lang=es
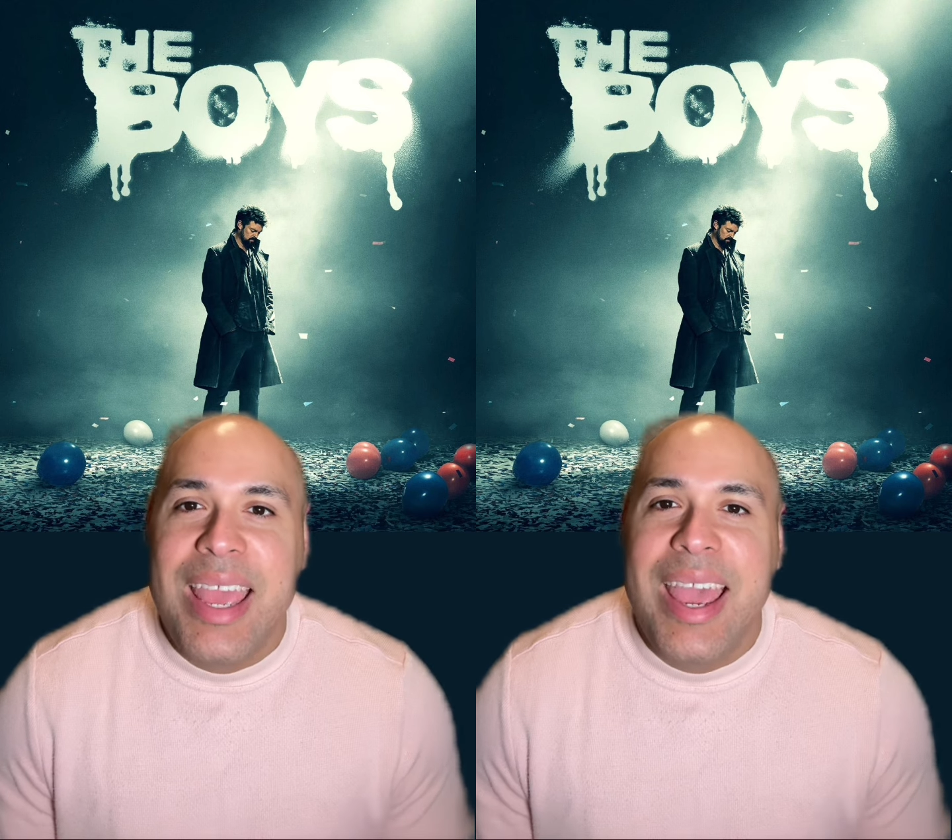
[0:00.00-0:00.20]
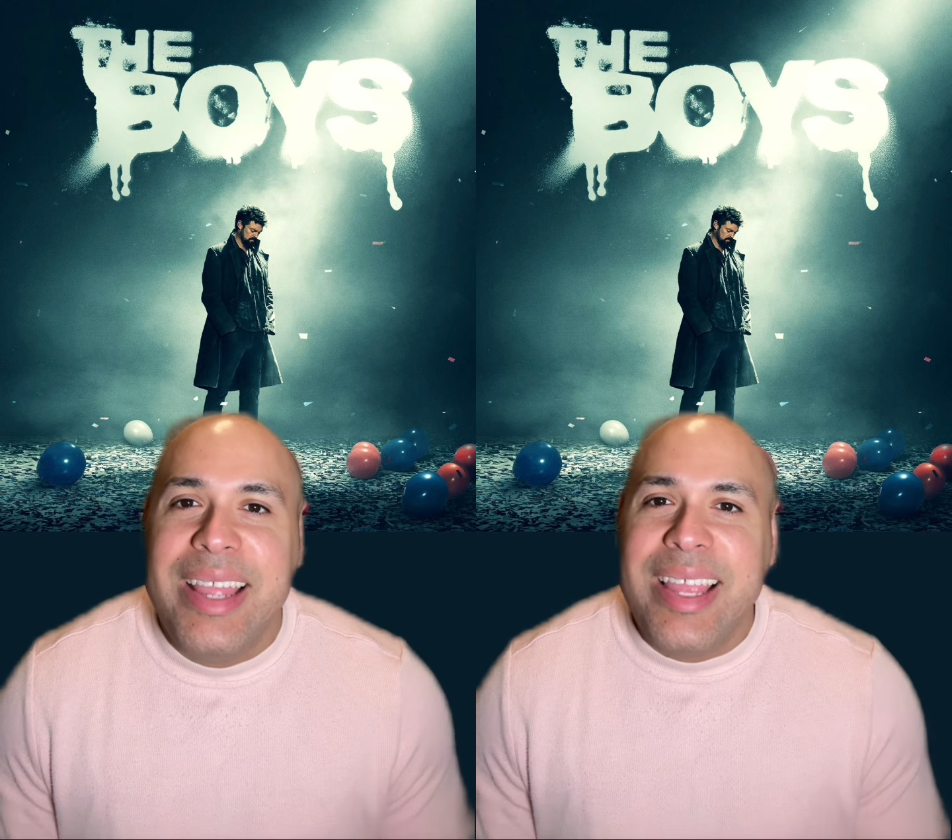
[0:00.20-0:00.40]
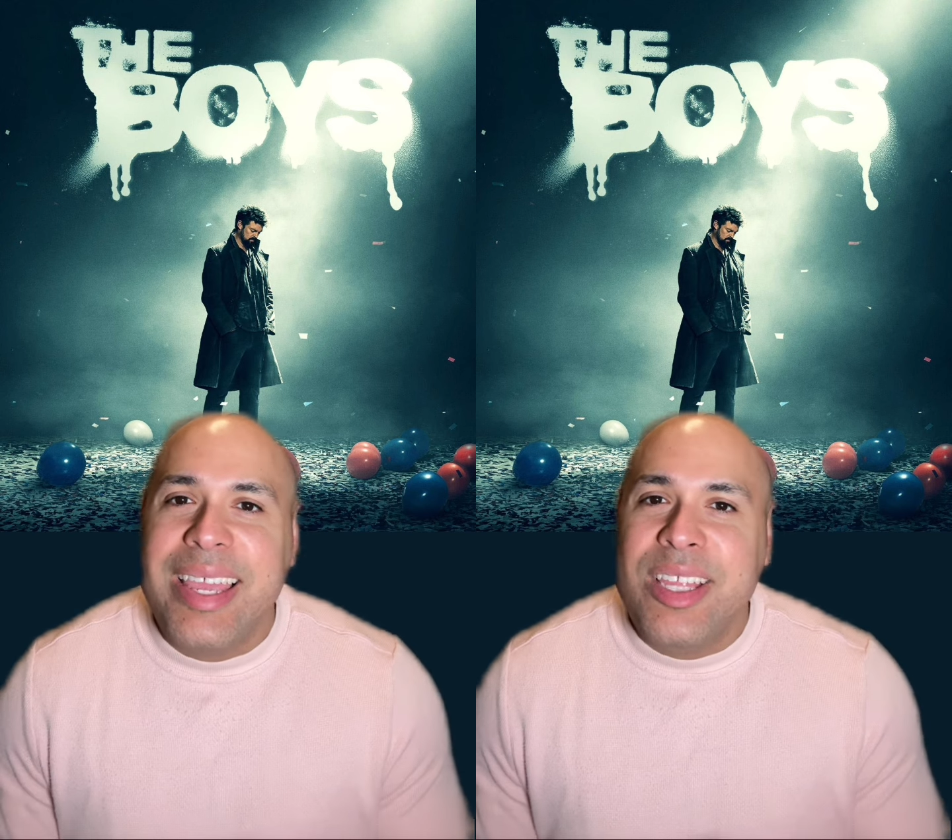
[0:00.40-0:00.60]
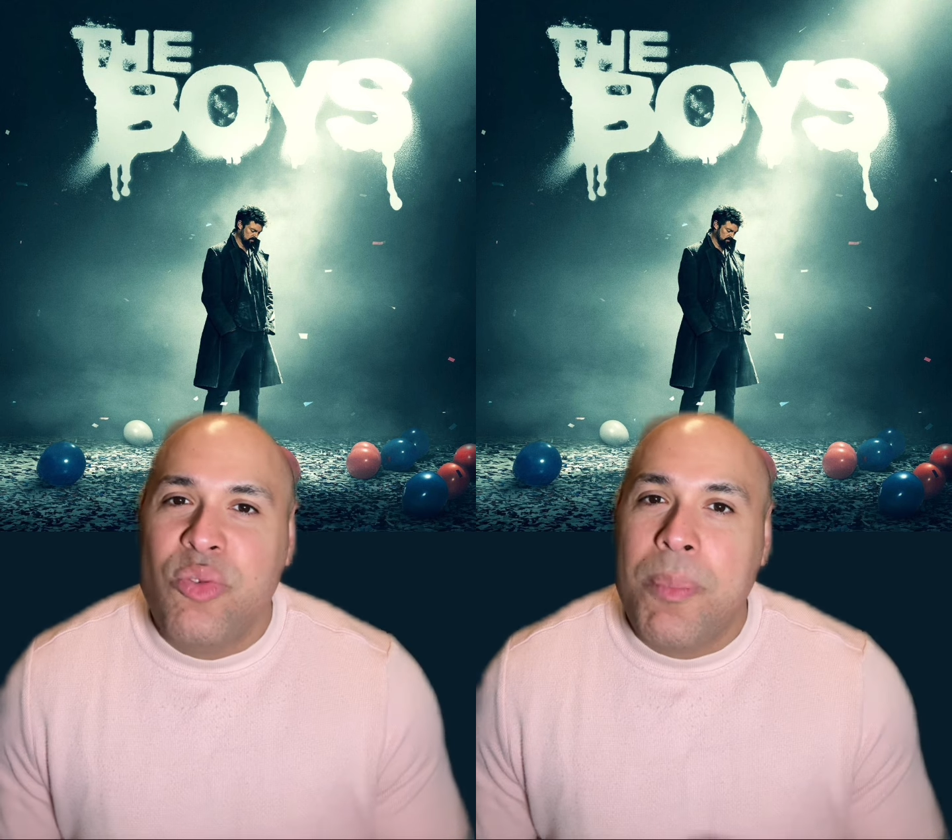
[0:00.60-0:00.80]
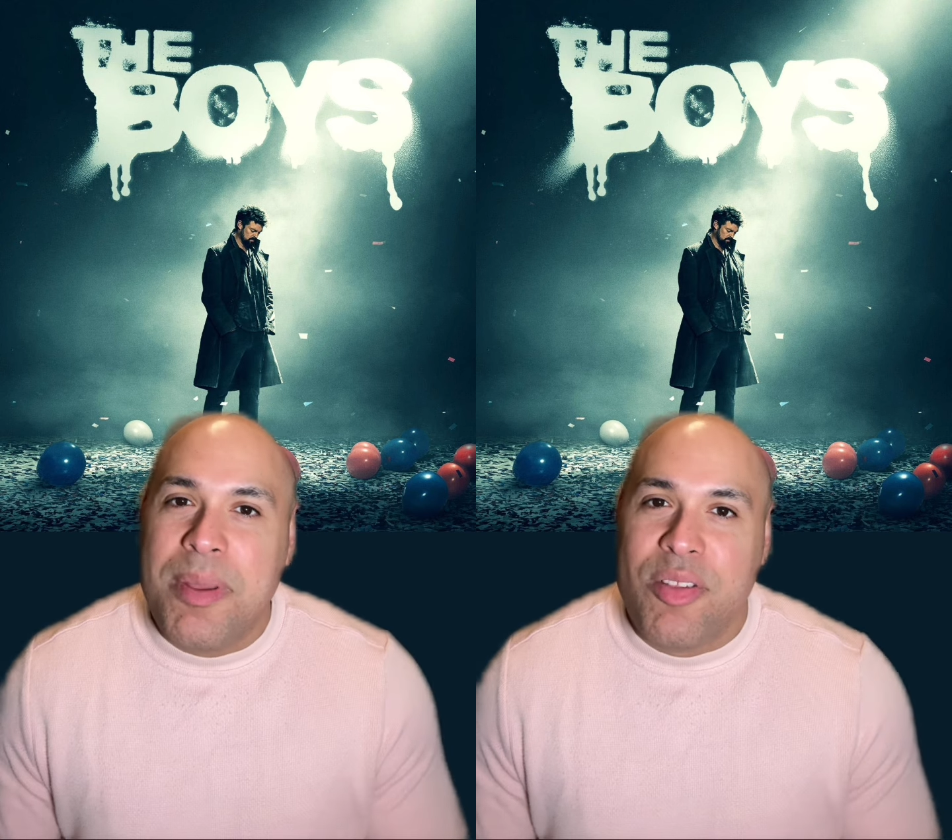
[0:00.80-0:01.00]
Este
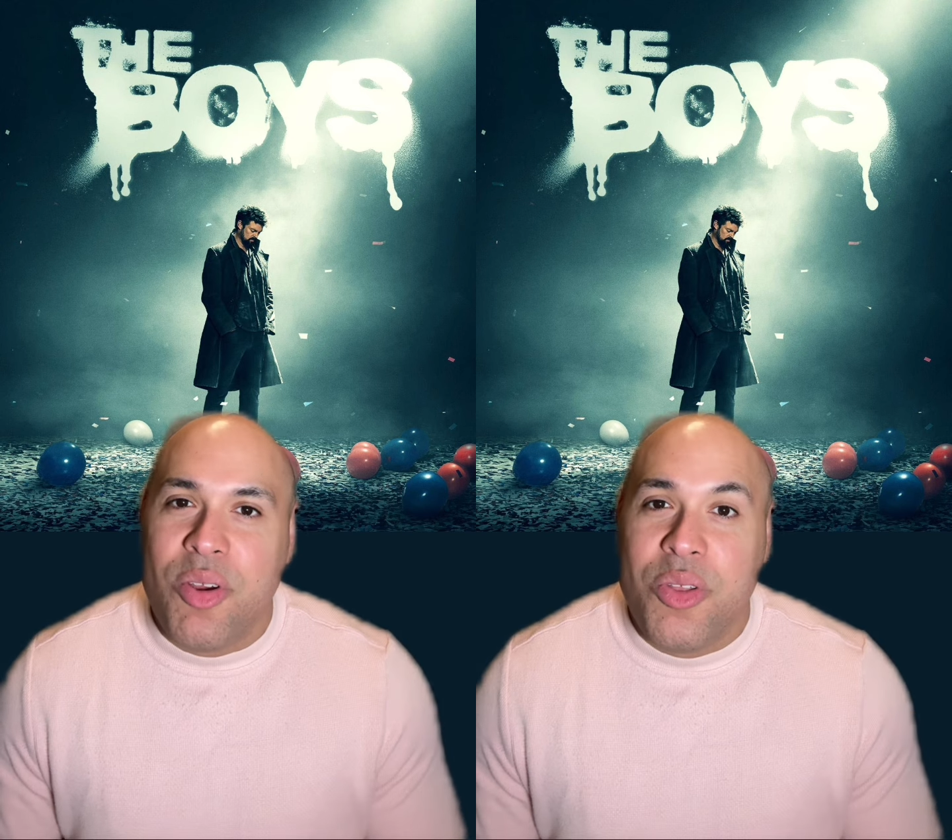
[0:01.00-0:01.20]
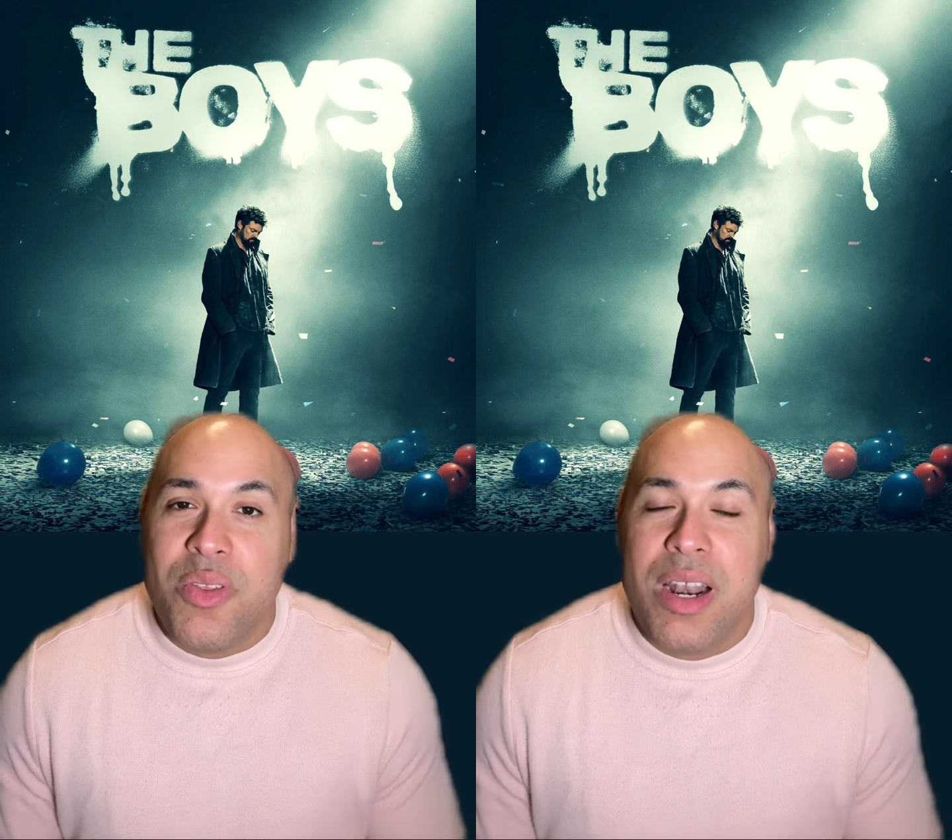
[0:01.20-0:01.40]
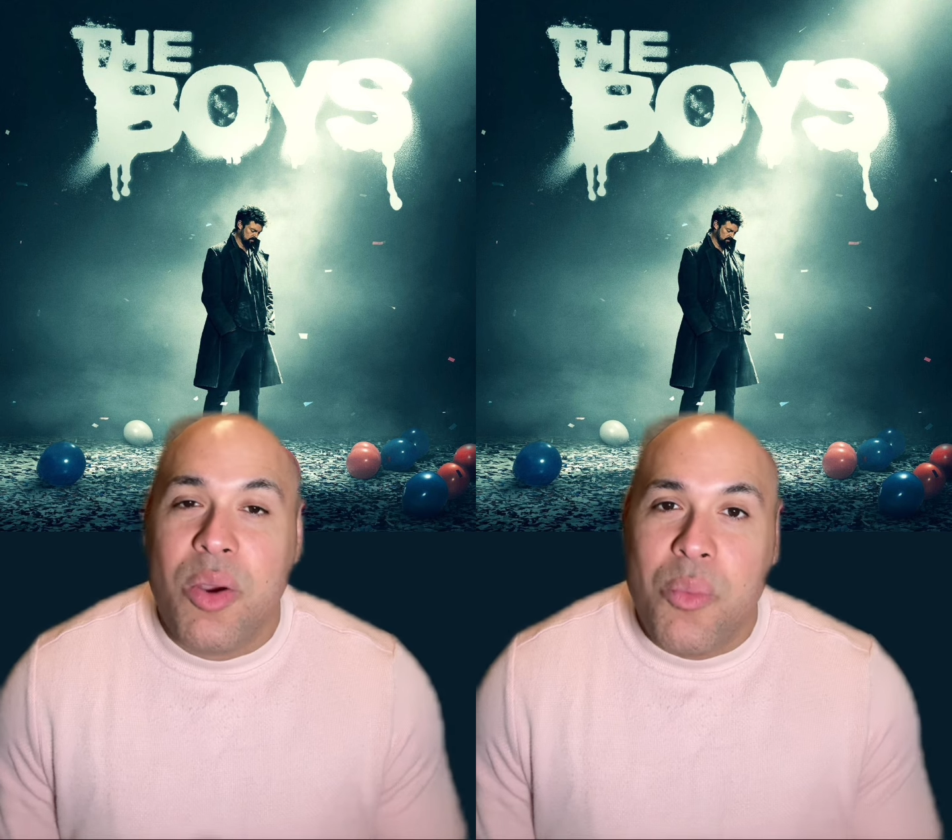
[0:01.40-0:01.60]
quinto episodio de la